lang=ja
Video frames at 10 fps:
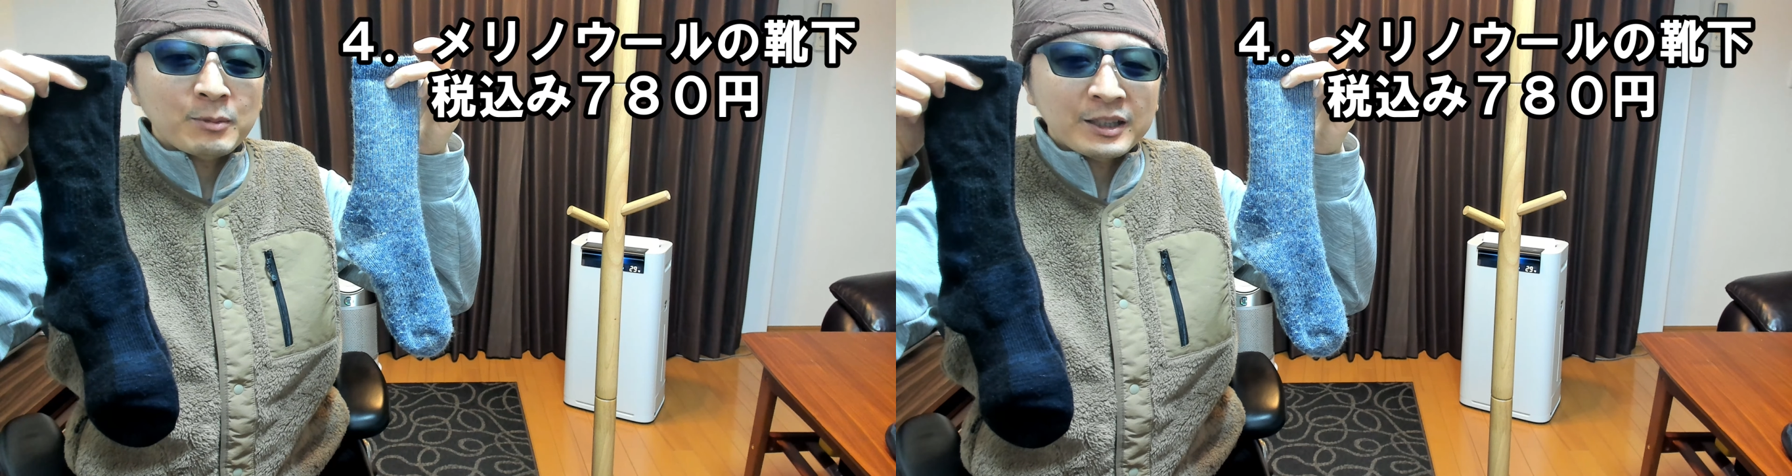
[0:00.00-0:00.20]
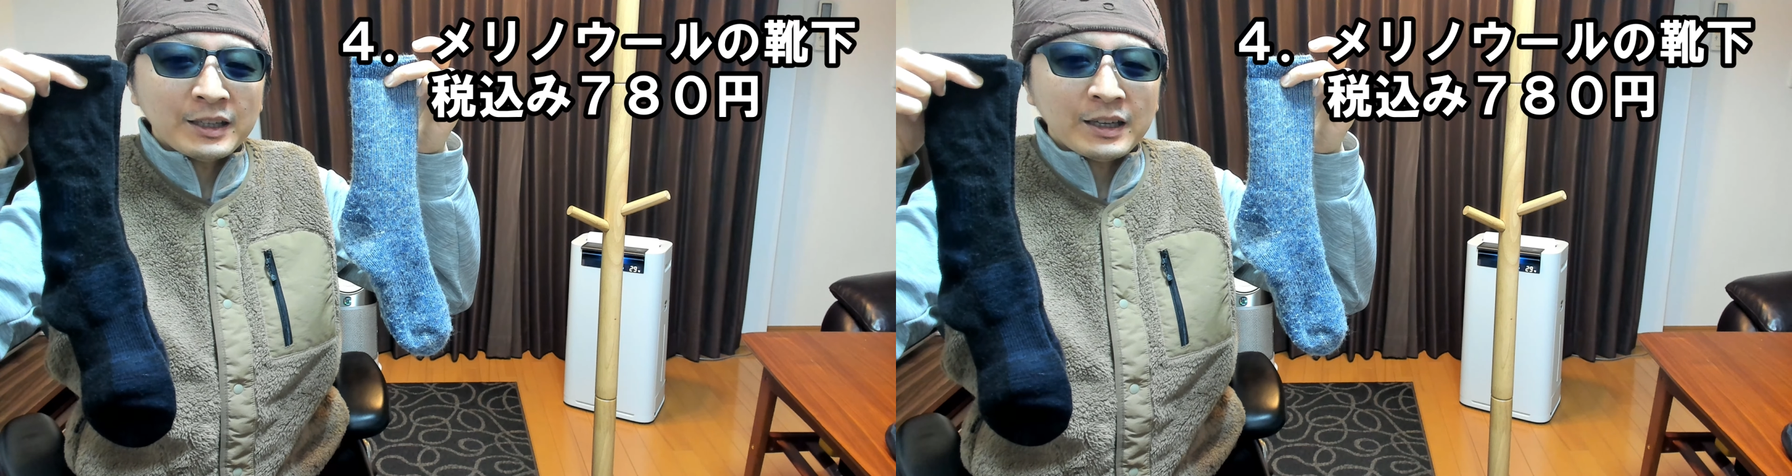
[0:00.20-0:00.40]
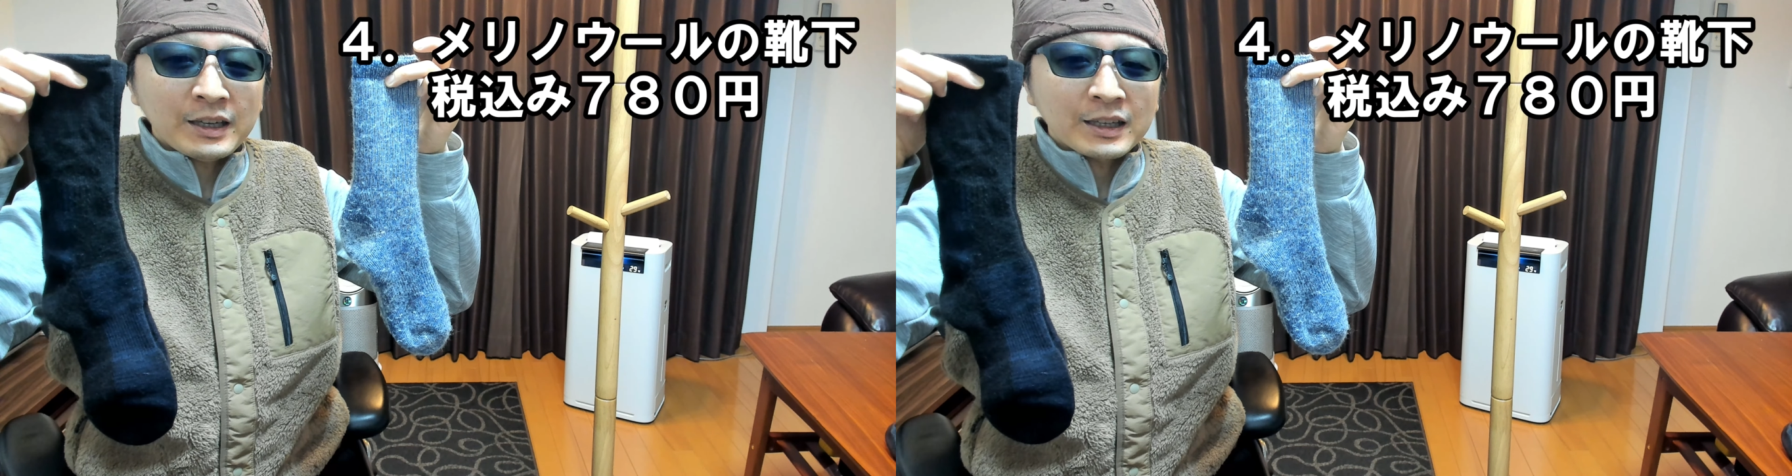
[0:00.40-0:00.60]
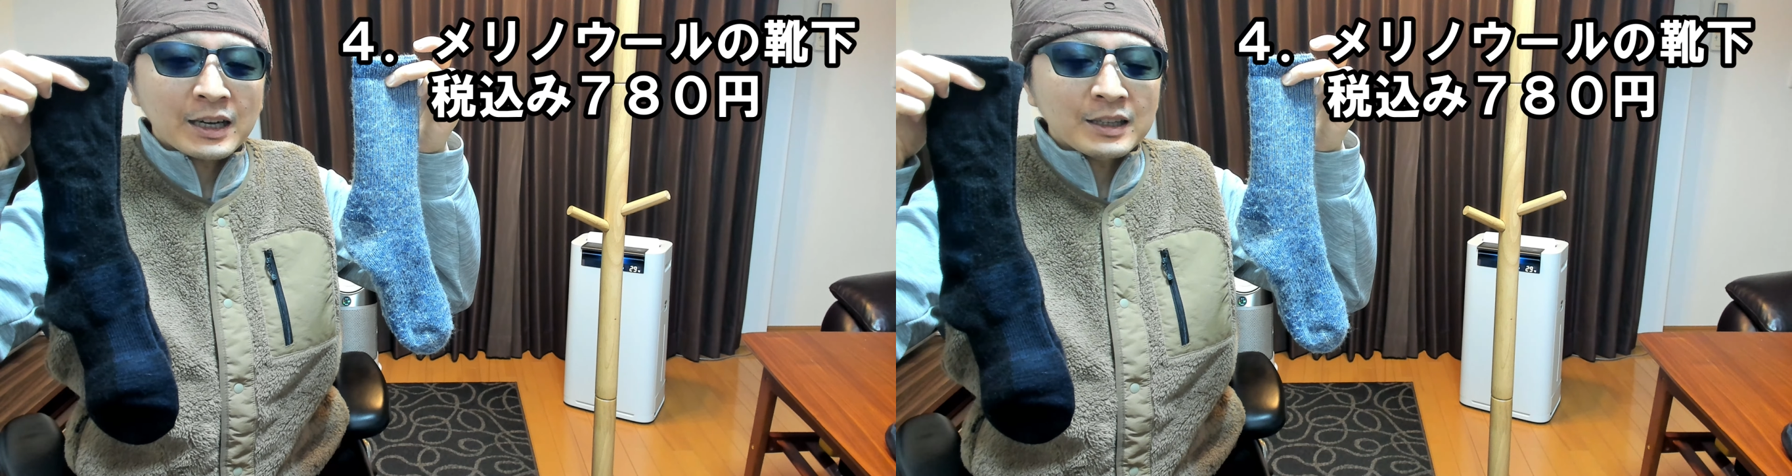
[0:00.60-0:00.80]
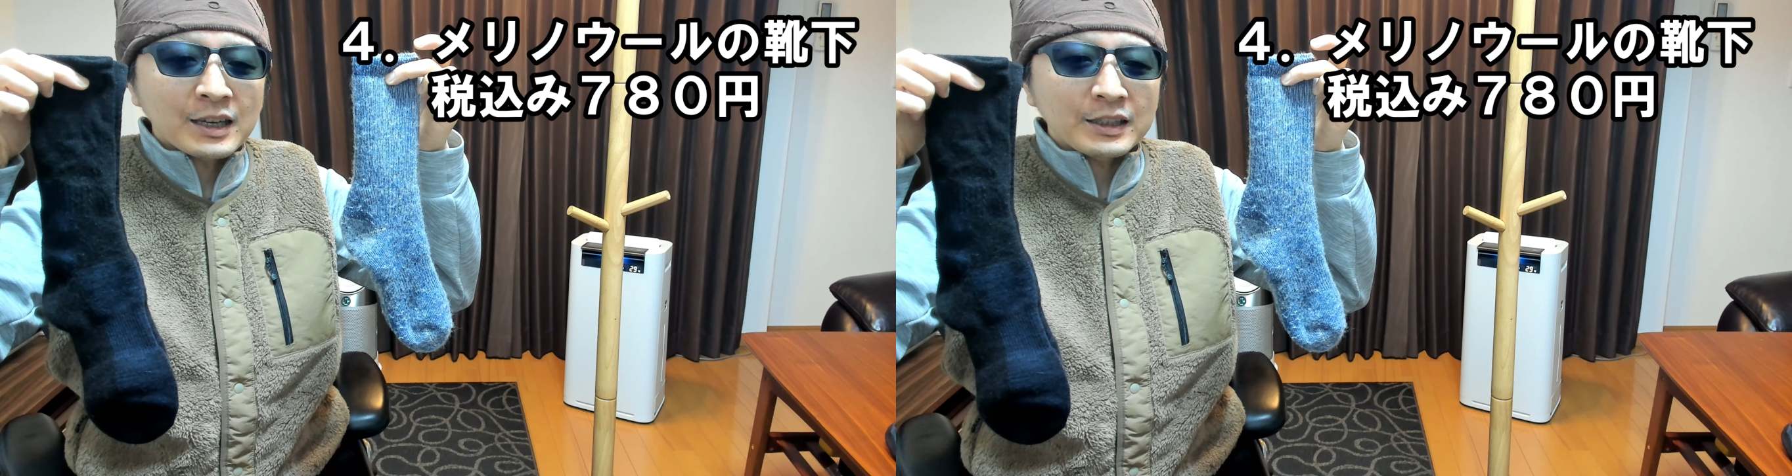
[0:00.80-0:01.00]
べて
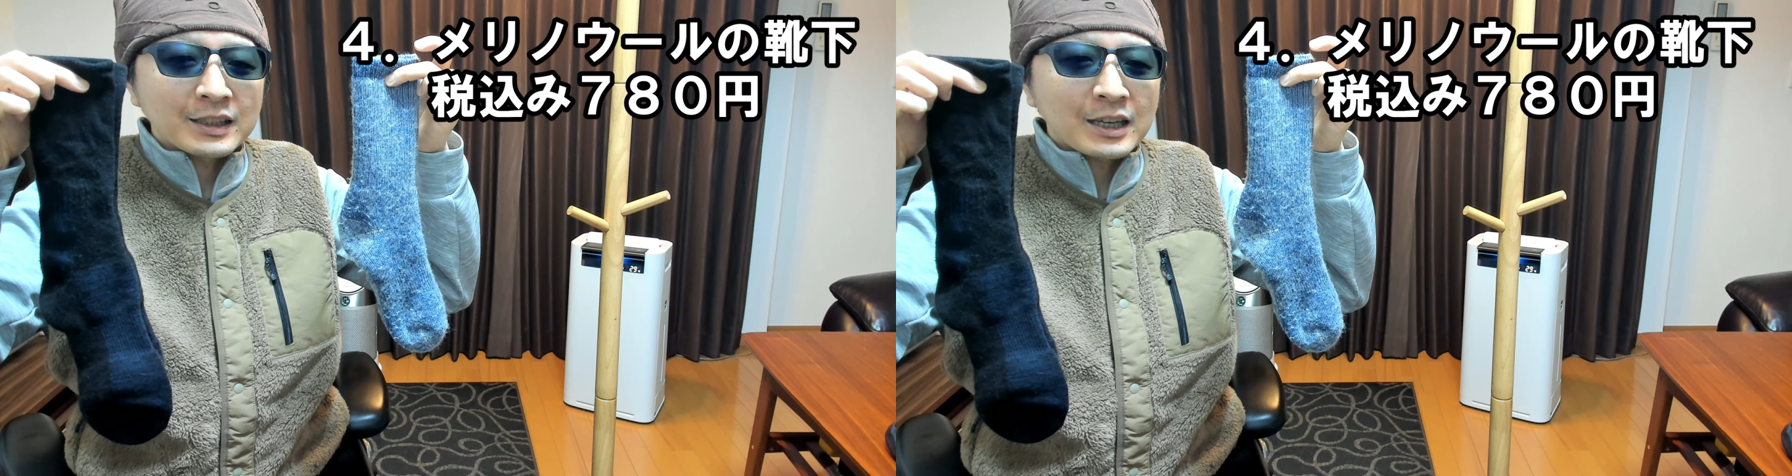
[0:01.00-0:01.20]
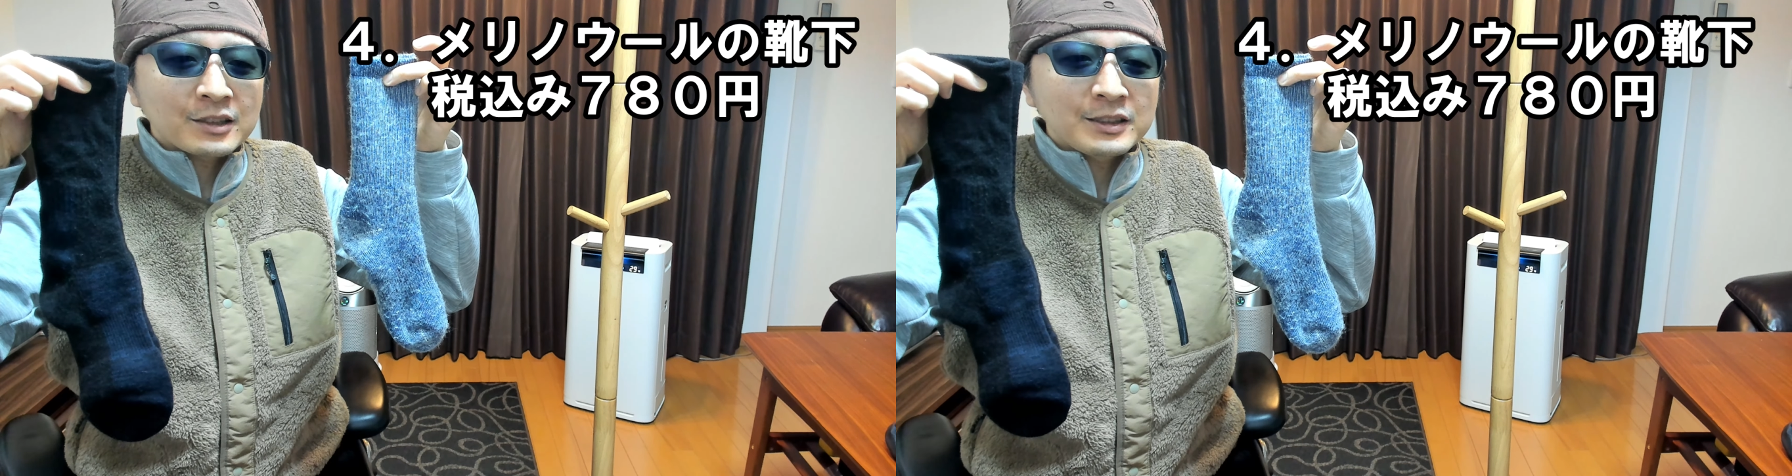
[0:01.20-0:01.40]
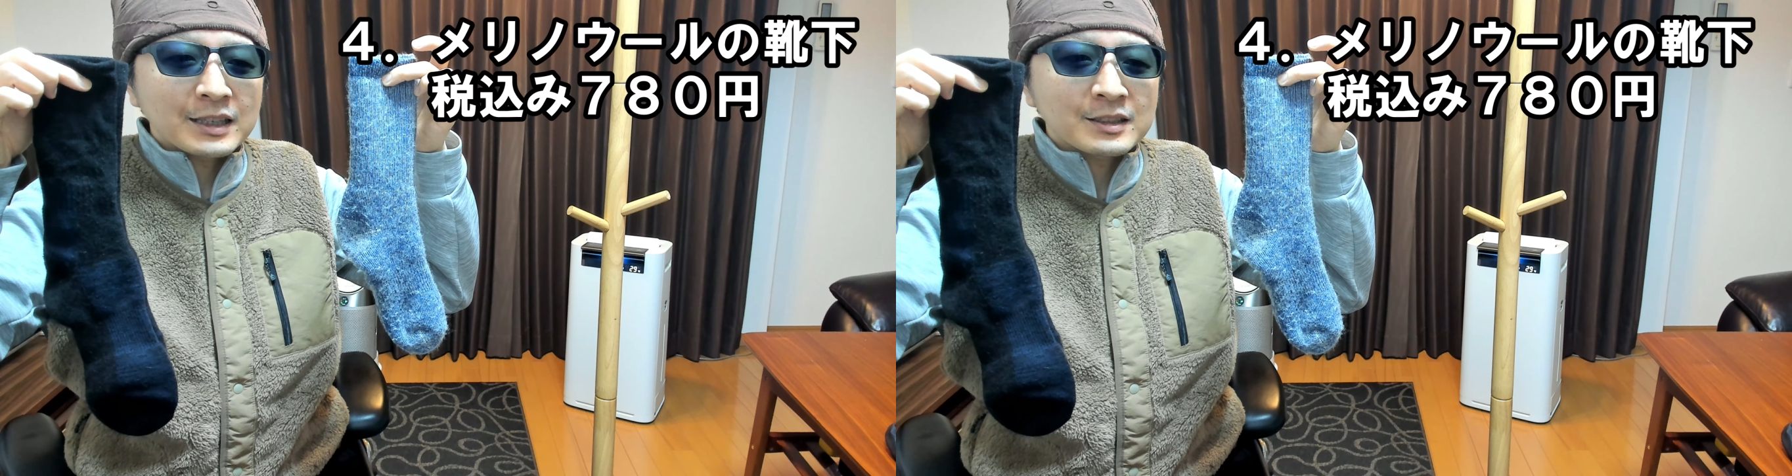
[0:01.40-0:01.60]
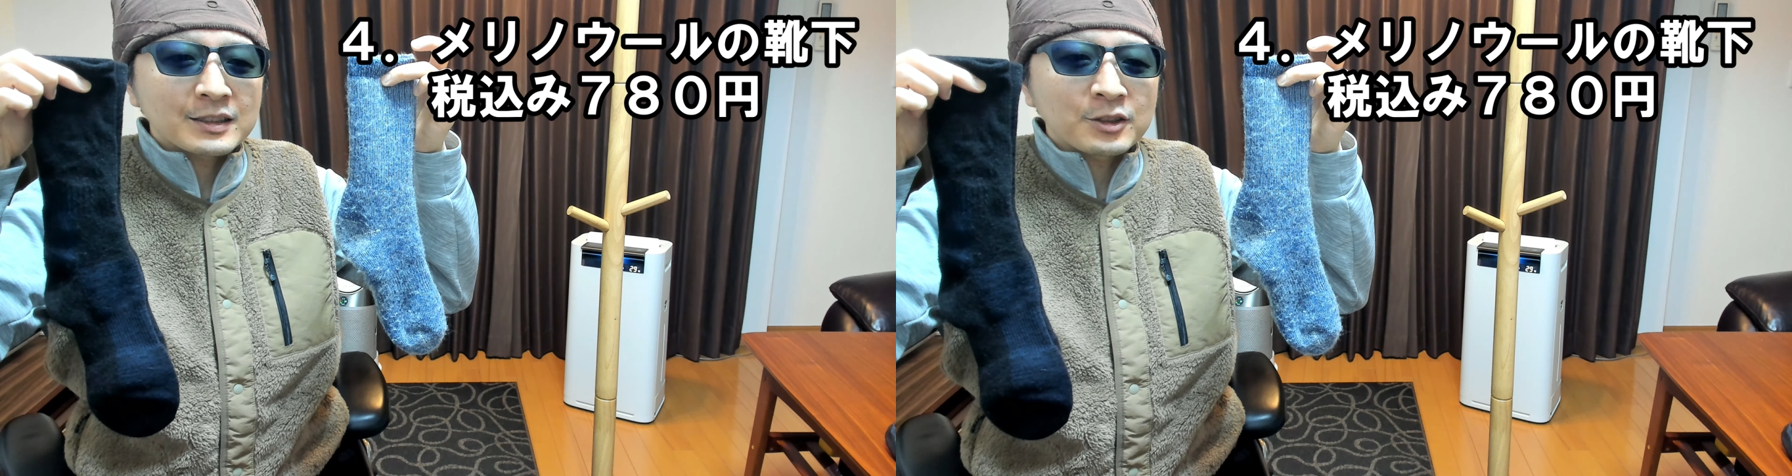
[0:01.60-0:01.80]
かなり格安